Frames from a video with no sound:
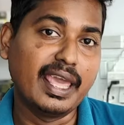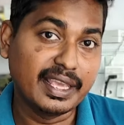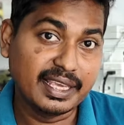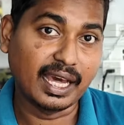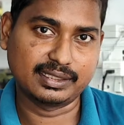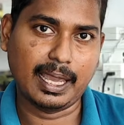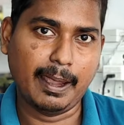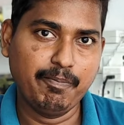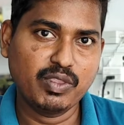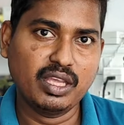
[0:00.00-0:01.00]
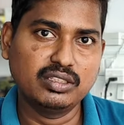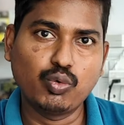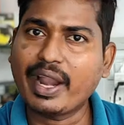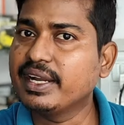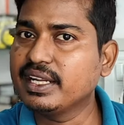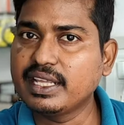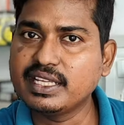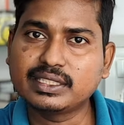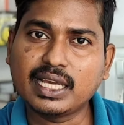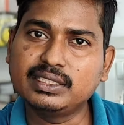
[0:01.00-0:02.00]
नहीं आता है वारंटी
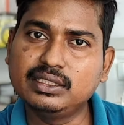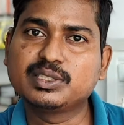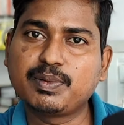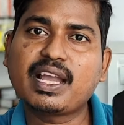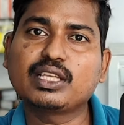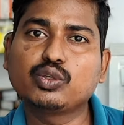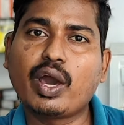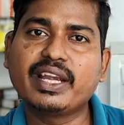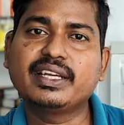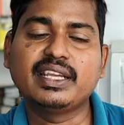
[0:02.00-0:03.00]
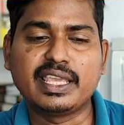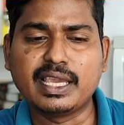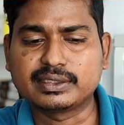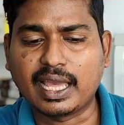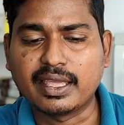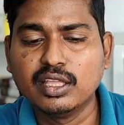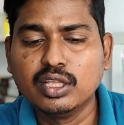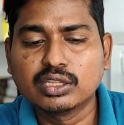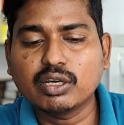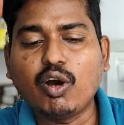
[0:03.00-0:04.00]
नहीं आता है डिस्प्ले का जो तो वारंटी नहीं आता है
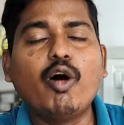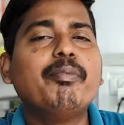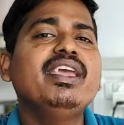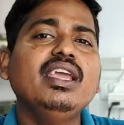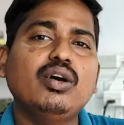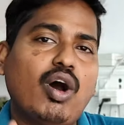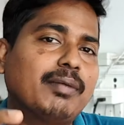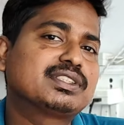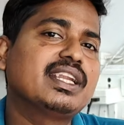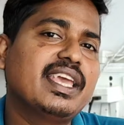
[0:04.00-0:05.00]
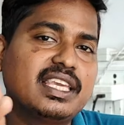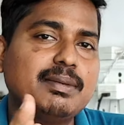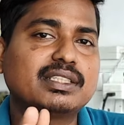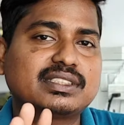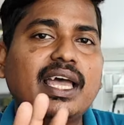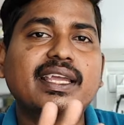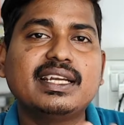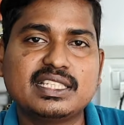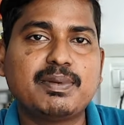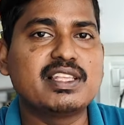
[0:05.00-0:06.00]
तो अभी ऑप्शन एक ही बचता है कि
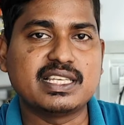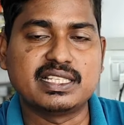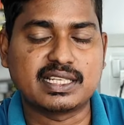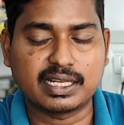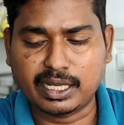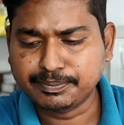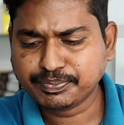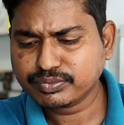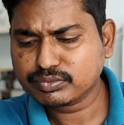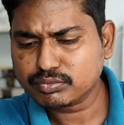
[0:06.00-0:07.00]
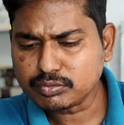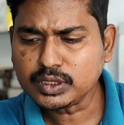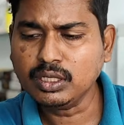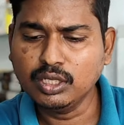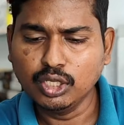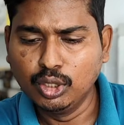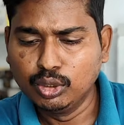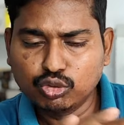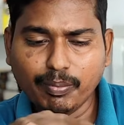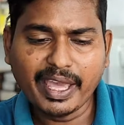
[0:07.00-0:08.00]
डिस्प्ले चेंज करना
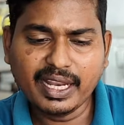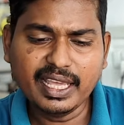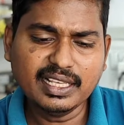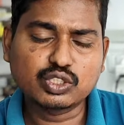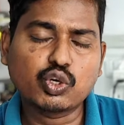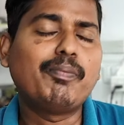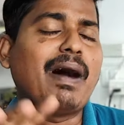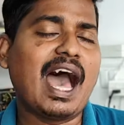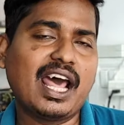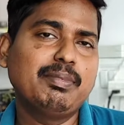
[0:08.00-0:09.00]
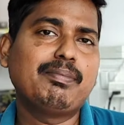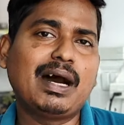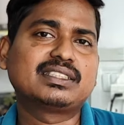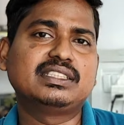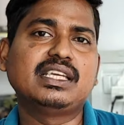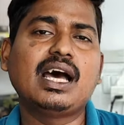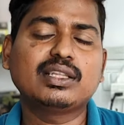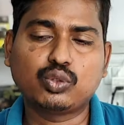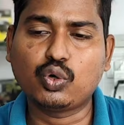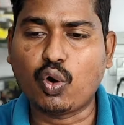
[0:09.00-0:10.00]
तो मैंने इसको बाहर में बात किया
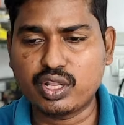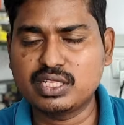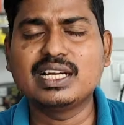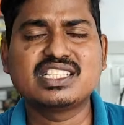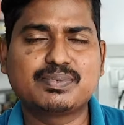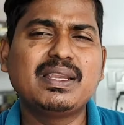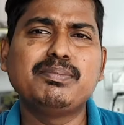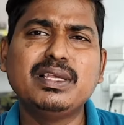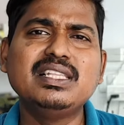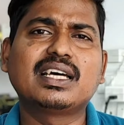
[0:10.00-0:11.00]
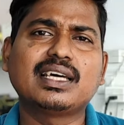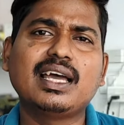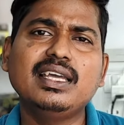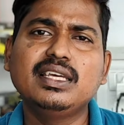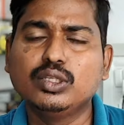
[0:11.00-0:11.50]
तो ओरिजिनल डिस्प्ले मिल जाता है